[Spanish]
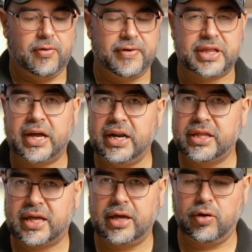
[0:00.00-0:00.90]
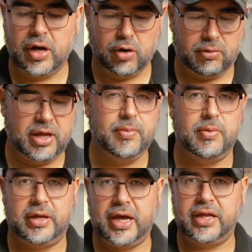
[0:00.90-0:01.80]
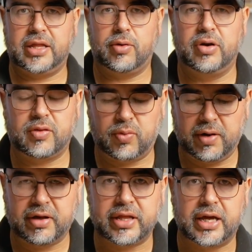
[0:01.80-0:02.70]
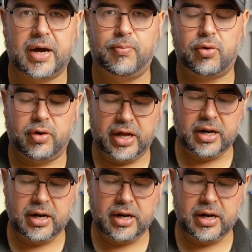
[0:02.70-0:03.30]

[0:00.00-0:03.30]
confesarles que yo ya lo abrí, y ya hice algunas pruebas en campo con